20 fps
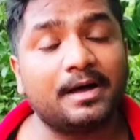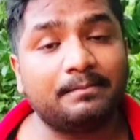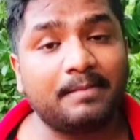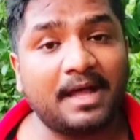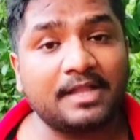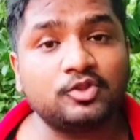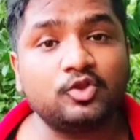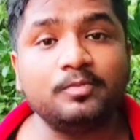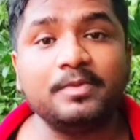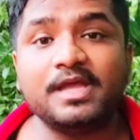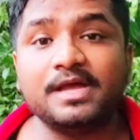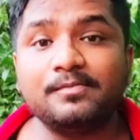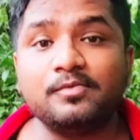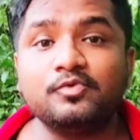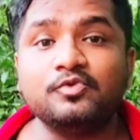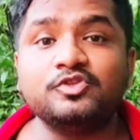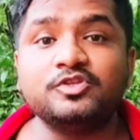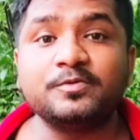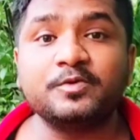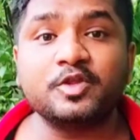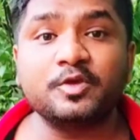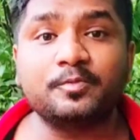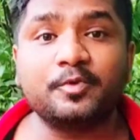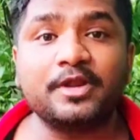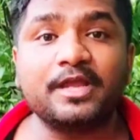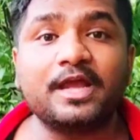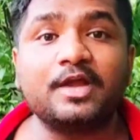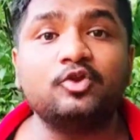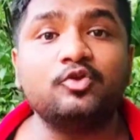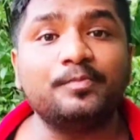মাধ্যমিক এবং উচ্চ মাধ্যমিক
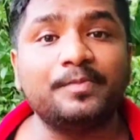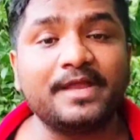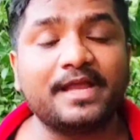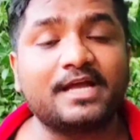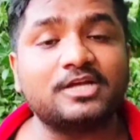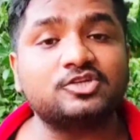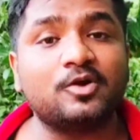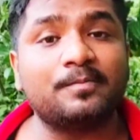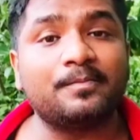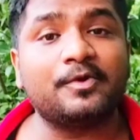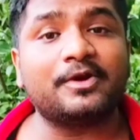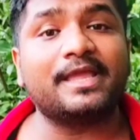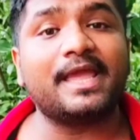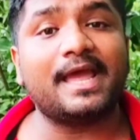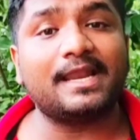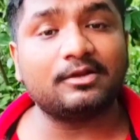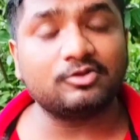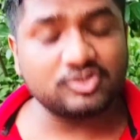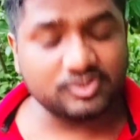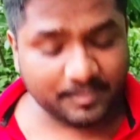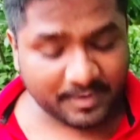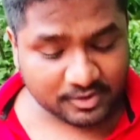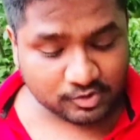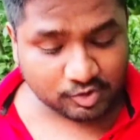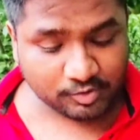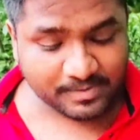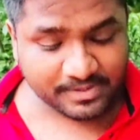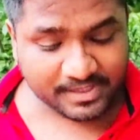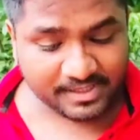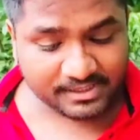পরীক্ষার রূপরেখা সম্পর্কে অ্যানাউন্সমেন্ট
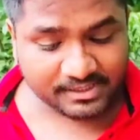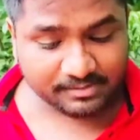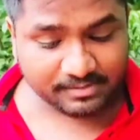করবে দেখতে